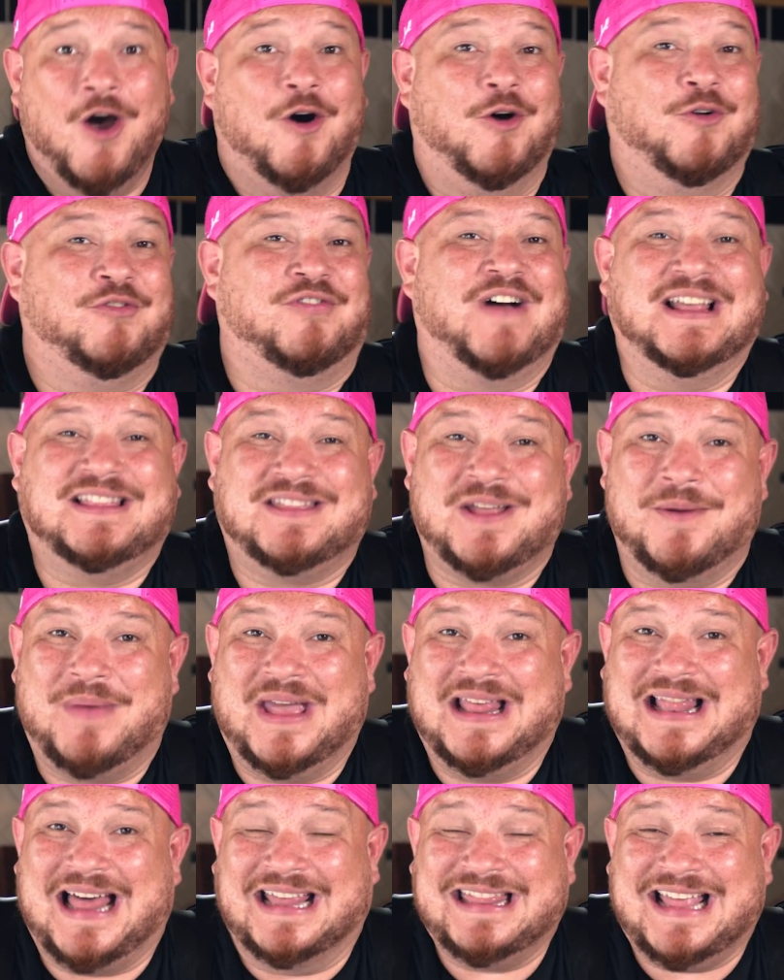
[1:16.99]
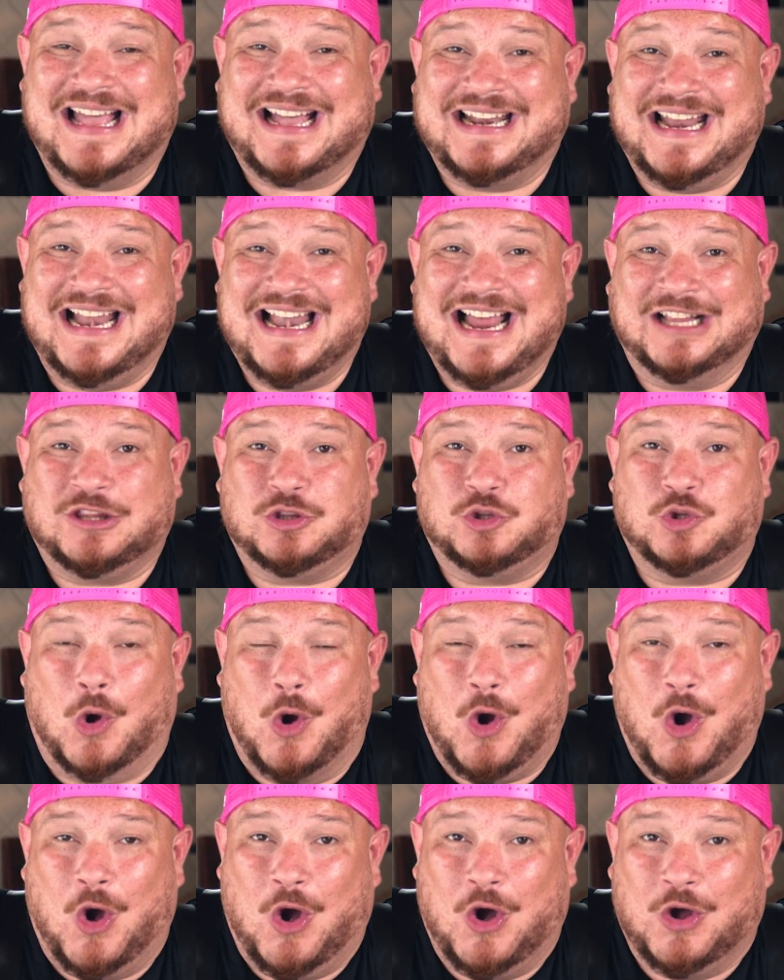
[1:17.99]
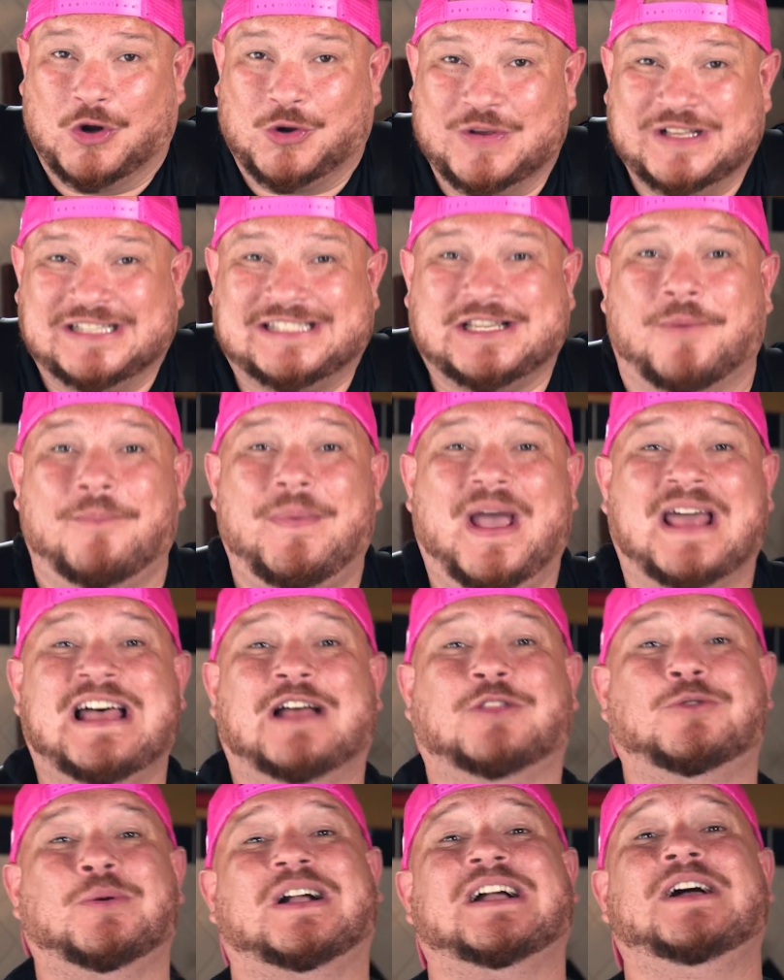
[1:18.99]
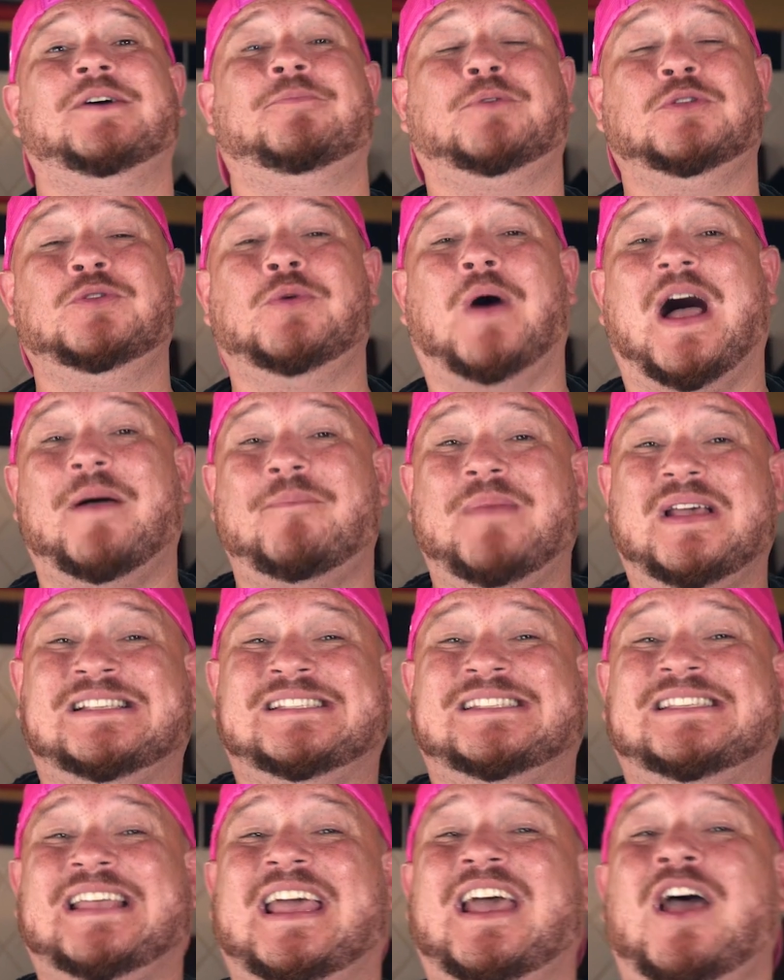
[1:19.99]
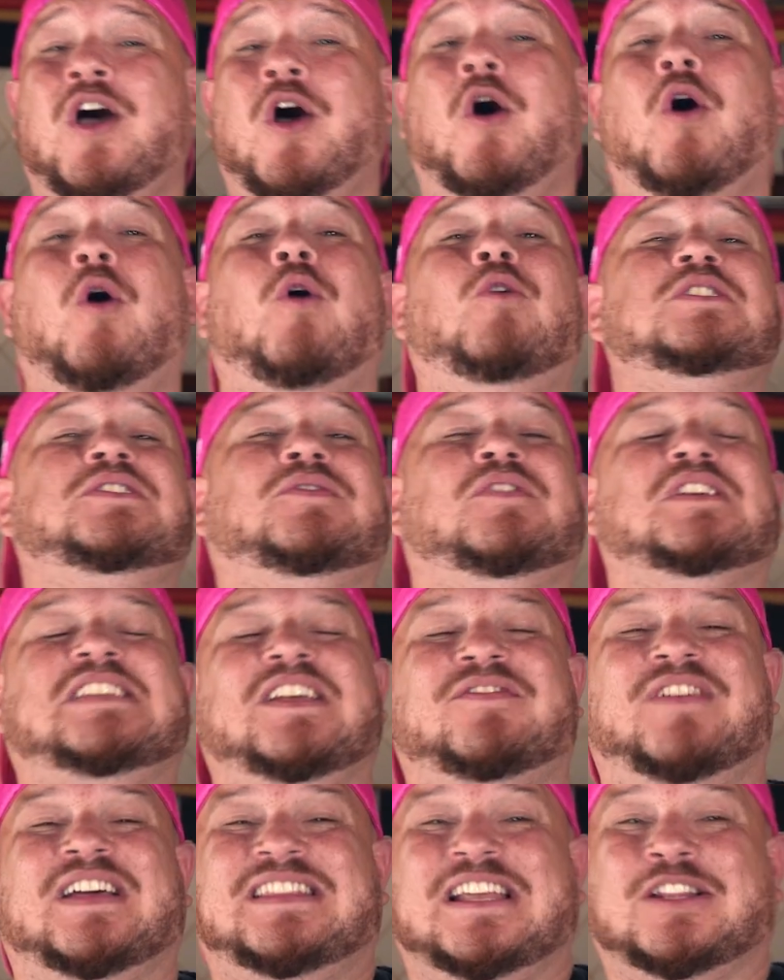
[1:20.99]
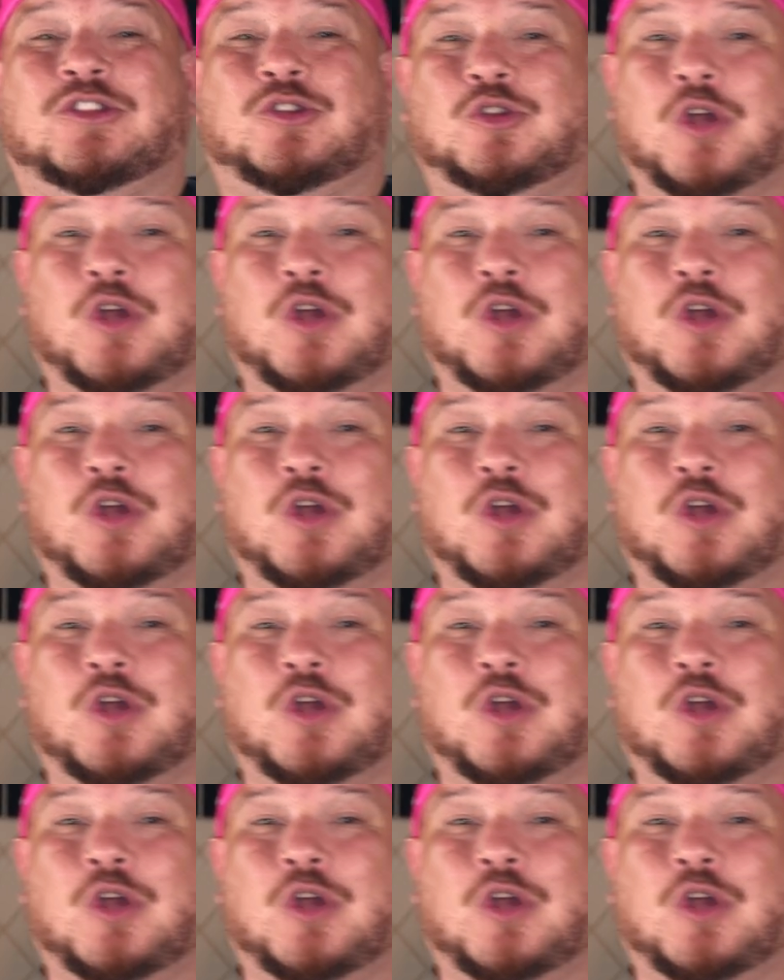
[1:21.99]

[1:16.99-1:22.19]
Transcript: ou vai também lá na Grelhadouro em São Bernardo do Campo, no ABC, onde você vai ter